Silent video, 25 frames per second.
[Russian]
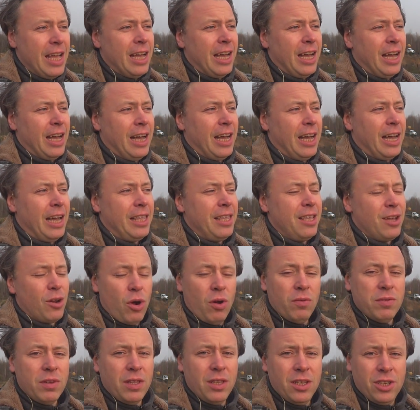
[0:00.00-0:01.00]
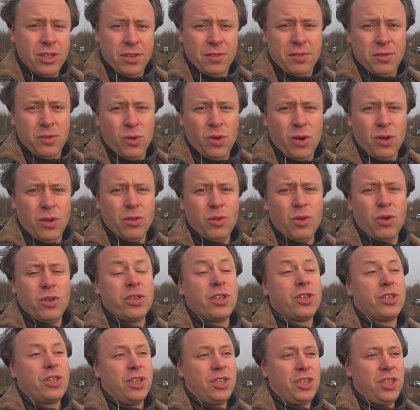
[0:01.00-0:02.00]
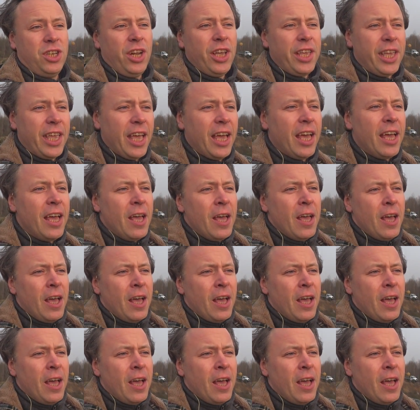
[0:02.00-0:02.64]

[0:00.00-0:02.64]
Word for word: неровно дышит в сторону той же Шишиги,